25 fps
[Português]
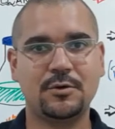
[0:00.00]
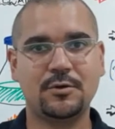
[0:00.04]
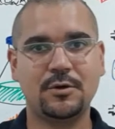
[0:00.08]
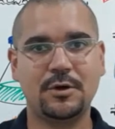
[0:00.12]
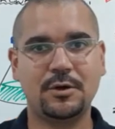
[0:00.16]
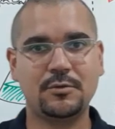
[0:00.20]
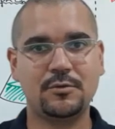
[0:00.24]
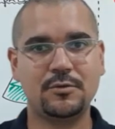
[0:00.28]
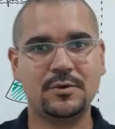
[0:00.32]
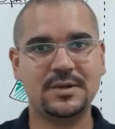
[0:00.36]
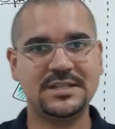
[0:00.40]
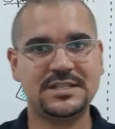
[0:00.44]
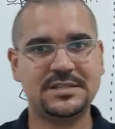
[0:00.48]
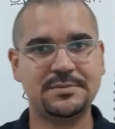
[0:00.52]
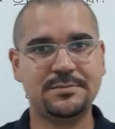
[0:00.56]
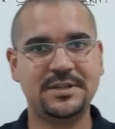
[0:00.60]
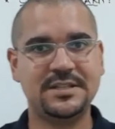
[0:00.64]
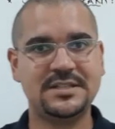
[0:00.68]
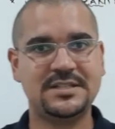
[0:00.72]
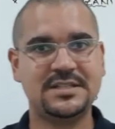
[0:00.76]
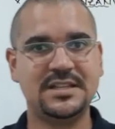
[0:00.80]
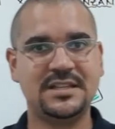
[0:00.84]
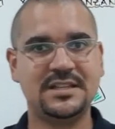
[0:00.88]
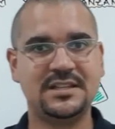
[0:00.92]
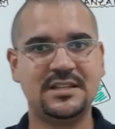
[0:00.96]
agora o
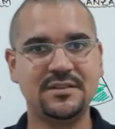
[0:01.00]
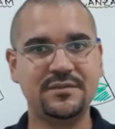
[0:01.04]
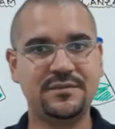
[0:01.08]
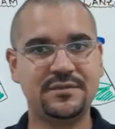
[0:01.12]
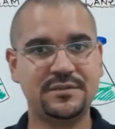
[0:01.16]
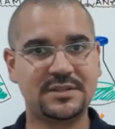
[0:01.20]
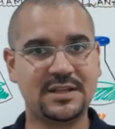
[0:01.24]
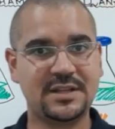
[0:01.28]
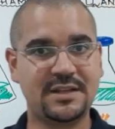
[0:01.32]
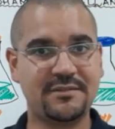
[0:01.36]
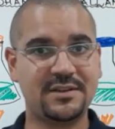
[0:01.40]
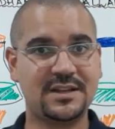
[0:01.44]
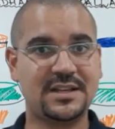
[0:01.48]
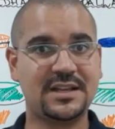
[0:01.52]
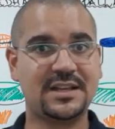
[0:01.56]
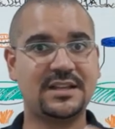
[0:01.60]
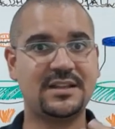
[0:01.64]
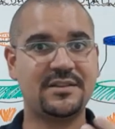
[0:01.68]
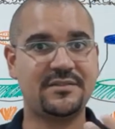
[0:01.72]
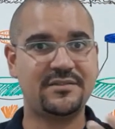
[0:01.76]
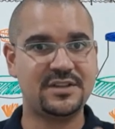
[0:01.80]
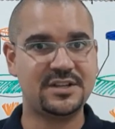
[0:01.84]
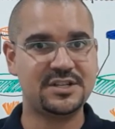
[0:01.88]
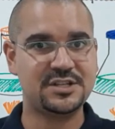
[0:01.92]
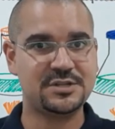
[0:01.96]
conhecimento científico estava
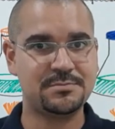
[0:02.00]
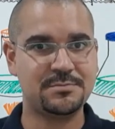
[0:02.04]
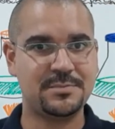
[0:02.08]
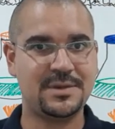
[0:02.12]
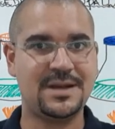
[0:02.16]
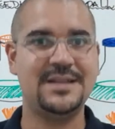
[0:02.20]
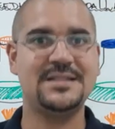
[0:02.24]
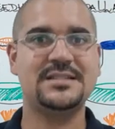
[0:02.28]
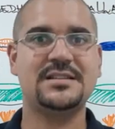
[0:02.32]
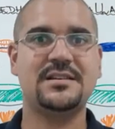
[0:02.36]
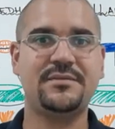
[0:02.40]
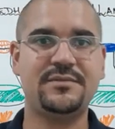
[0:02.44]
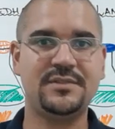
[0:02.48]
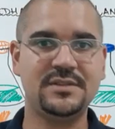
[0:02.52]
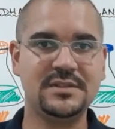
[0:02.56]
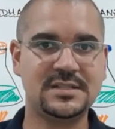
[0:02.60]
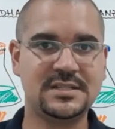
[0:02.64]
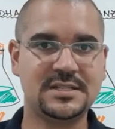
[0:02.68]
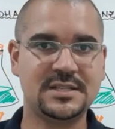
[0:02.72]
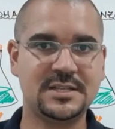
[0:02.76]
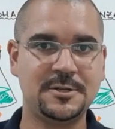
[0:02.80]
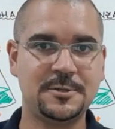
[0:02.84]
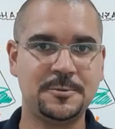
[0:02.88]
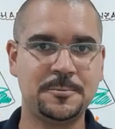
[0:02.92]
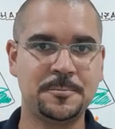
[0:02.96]
cada vez mais
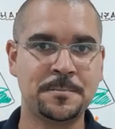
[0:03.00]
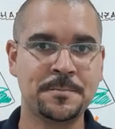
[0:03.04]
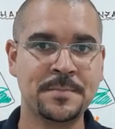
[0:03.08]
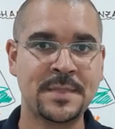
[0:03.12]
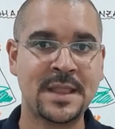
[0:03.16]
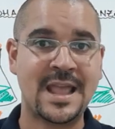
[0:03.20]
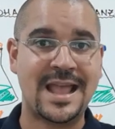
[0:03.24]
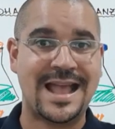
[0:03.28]
avançando.